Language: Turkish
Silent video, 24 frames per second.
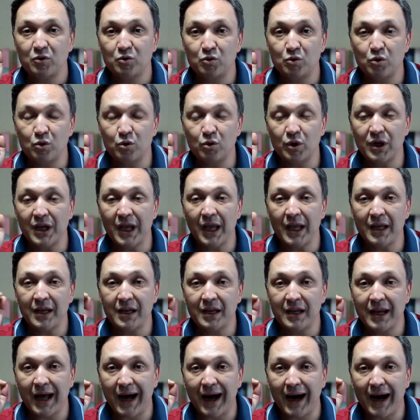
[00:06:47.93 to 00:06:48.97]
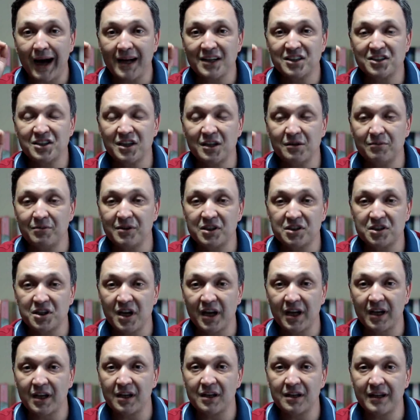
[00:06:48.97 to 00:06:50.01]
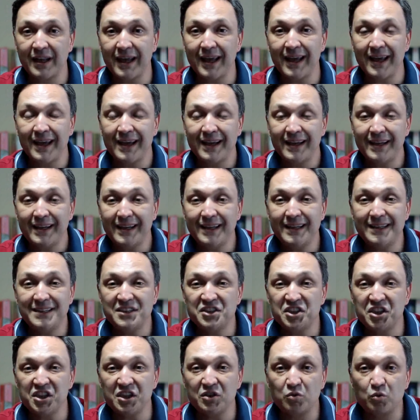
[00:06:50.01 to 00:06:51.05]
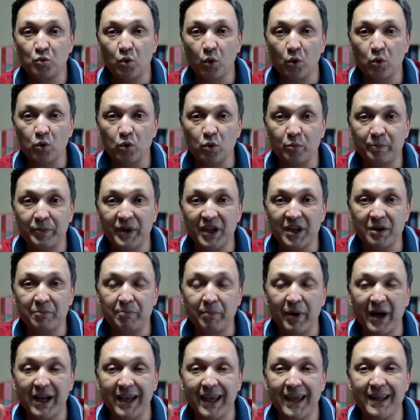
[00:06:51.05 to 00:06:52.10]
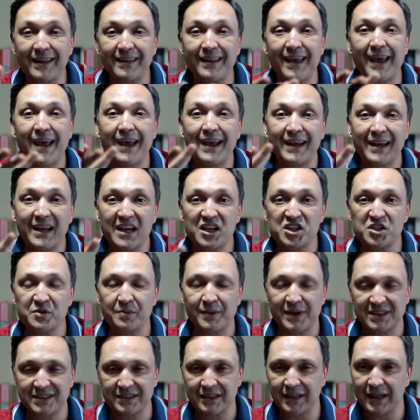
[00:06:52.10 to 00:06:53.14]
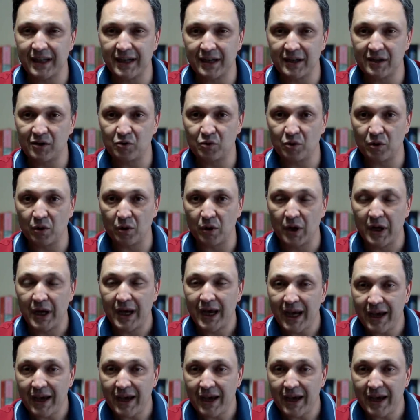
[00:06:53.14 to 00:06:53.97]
Türkiye'nin acil bir şekilde içi dolu bir pakete geçmesi gerekiyor.